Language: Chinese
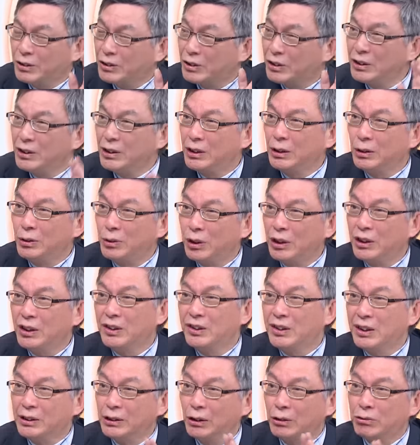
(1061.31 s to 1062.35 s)
自己觉得
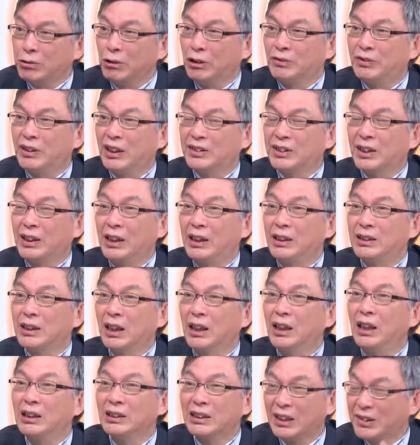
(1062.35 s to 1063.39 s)
这个做法上来
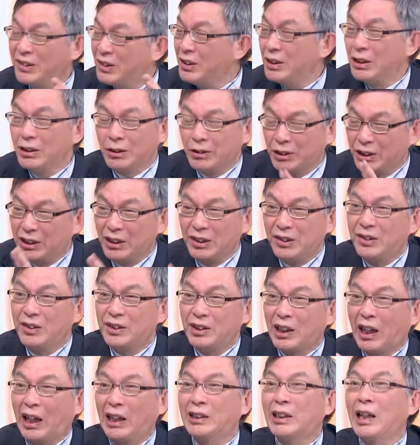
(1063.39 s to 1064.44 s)
讲，他自己都嫌自
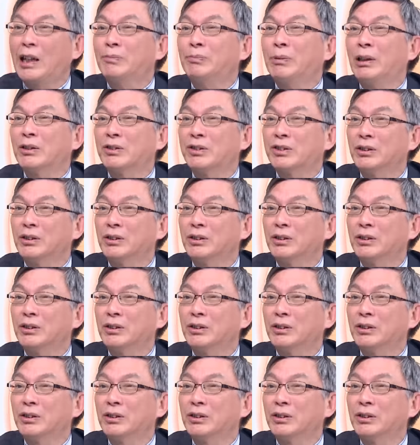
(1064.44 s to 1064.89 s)
己还太保